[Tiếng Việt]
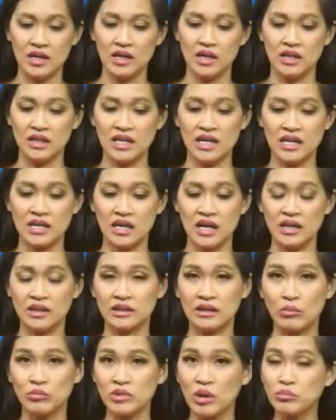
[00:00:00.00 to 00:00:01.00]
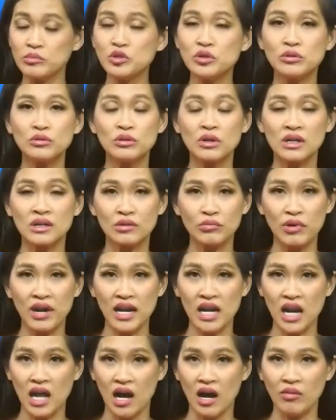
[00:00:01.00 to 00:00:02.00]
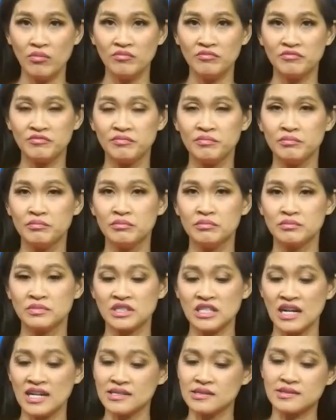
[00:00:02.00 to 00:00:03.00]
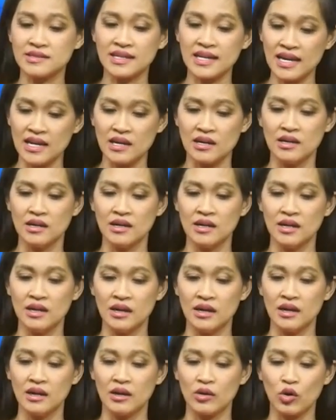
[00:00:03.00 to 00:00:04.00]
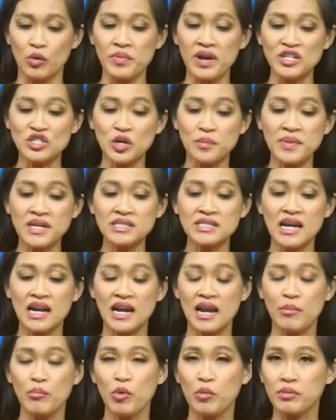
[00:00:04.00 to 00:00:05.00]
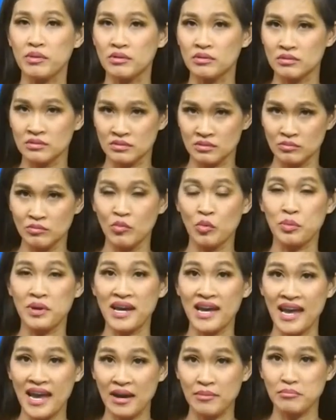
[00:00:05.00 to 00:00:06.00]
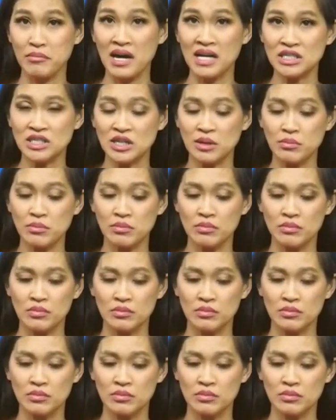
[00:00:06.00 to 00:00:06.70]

Thì Tổng thống Ukraine là ông Zelensky cũng đã cho biết rằng là 1.300